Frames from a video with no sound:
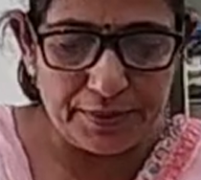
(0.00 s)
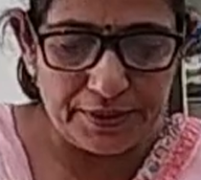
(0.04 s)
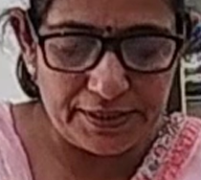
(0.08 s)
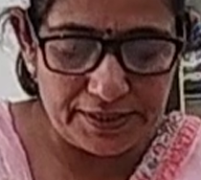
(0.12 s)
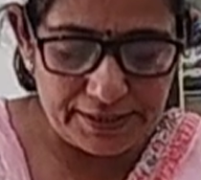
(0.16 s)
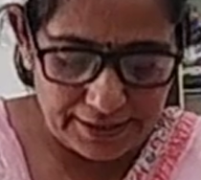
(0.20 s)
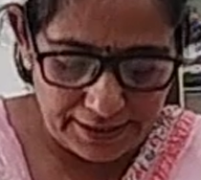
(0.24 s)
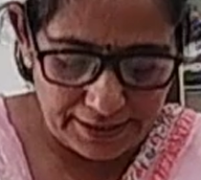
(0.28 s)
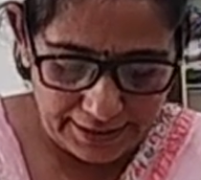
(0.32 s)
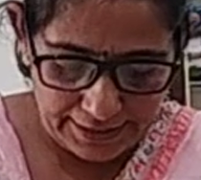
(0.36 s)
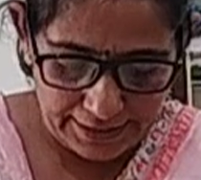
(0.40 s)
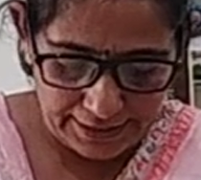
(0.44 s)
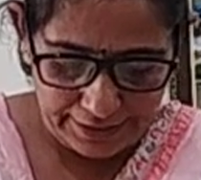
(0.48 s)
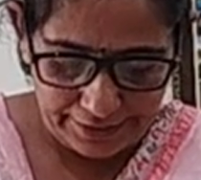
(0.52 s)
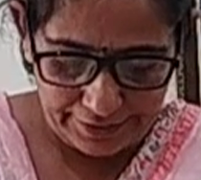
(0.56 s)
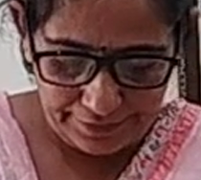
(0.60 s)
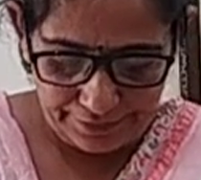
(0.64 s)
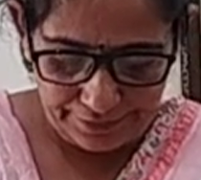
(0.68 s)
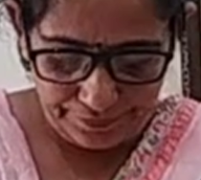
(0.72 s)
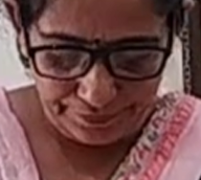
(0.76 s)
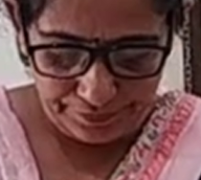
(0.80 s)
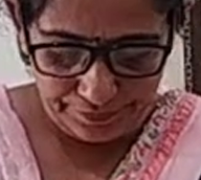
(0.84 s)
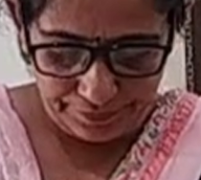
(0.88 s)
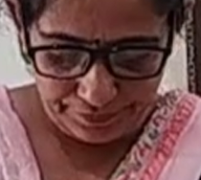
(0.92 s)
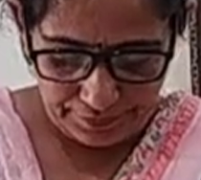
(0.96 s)
पीस रहेगा
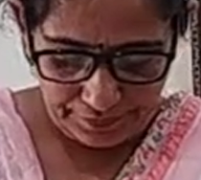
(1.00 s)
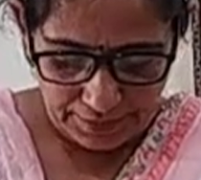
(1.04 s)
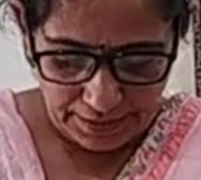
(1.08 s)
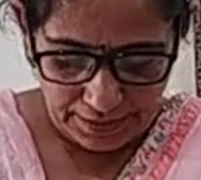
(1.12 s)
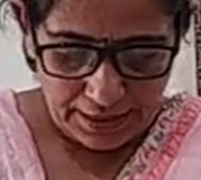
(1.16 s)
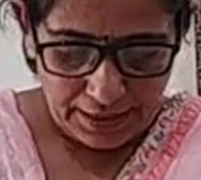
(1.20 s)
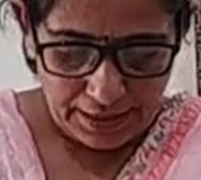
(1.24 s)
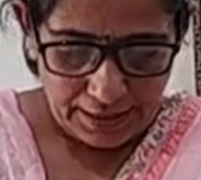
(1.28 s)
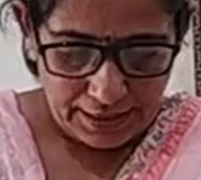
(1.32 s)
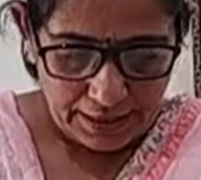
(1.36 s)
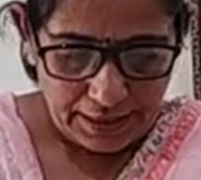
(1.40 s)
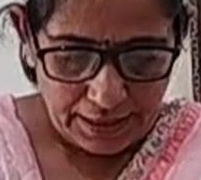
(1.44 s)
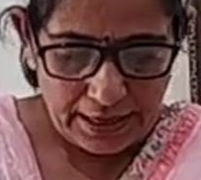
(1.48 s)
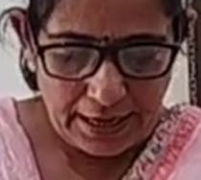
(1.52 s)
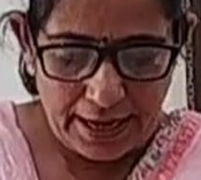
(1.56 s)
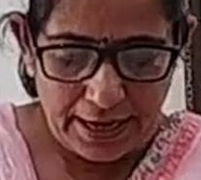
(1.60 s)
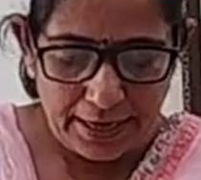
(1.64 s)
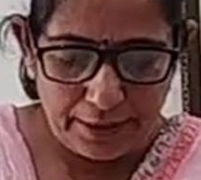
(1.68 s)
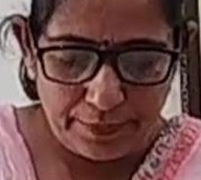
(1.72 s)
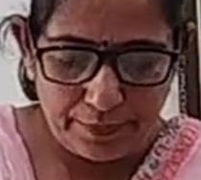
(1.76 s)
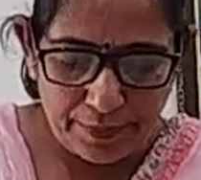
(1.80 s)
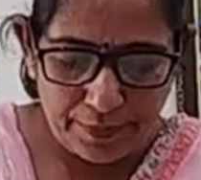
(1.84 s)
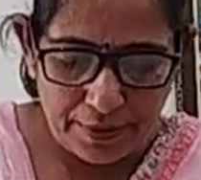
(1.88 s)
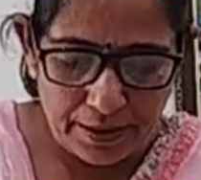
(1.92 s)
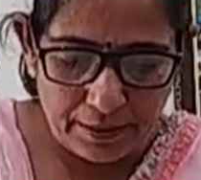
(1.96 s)

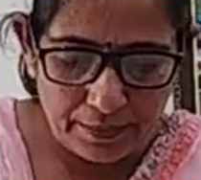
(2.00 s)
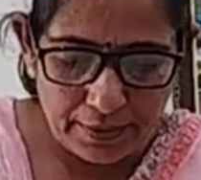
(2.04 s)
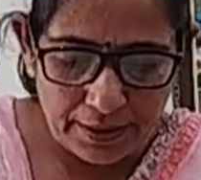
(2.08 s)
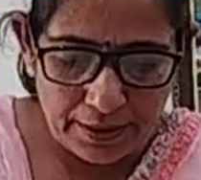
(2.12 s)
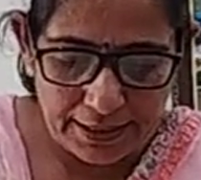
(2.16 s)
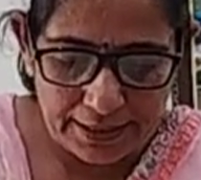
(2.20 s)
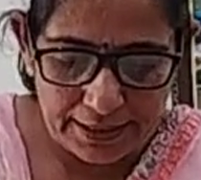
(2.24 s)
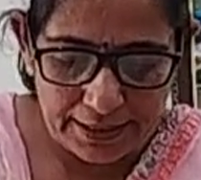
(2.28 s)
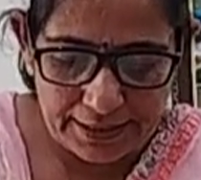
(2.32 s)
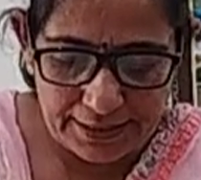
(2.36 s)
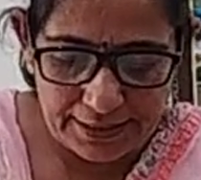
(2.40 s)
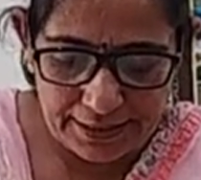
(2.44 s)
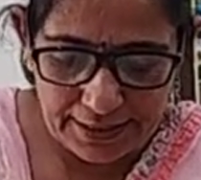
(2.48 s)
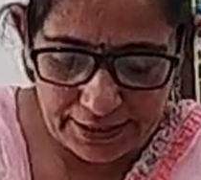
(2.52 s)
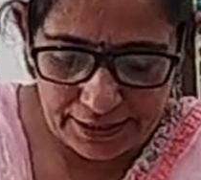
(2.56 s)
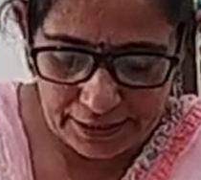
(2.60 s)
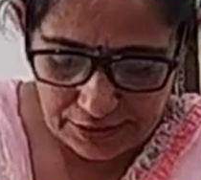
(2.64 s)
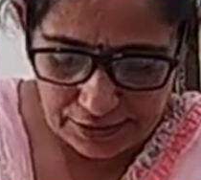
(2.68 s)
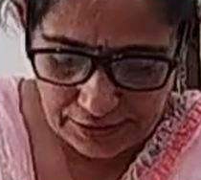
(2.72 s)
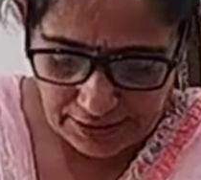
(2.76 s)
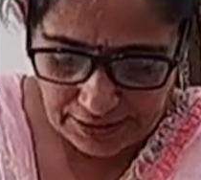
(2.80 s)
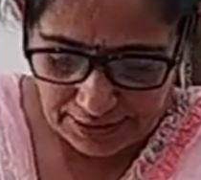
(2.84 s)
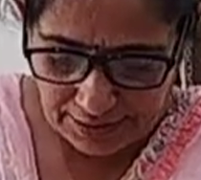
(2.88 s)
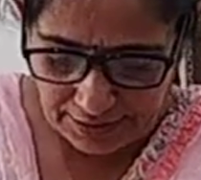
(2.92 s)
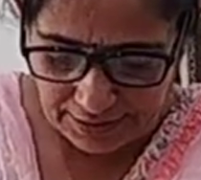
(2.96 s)
नेक पे हमारा ये
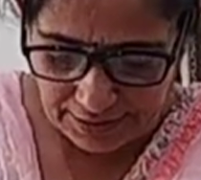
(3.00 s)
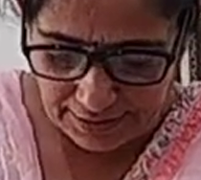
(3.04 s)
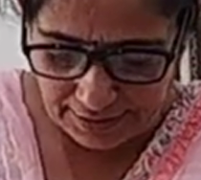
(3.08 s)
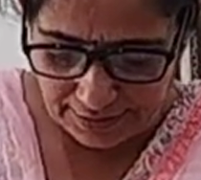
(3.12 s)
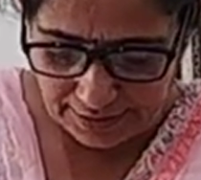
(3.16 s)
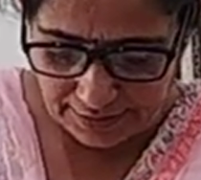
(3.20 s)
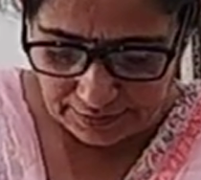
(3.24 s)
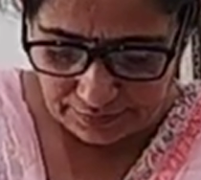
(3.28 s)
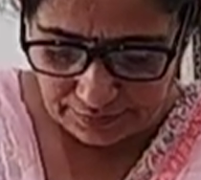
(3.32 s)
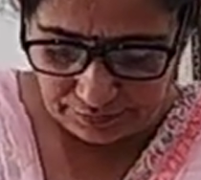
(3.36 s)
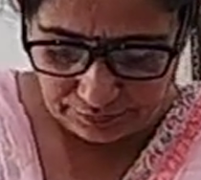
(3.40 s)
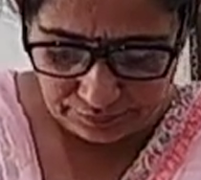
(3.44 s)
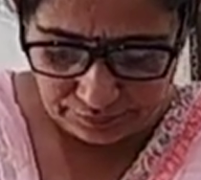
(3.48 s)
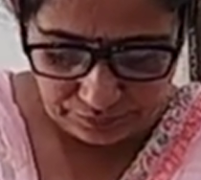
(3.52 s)
डिजाइन रहेगा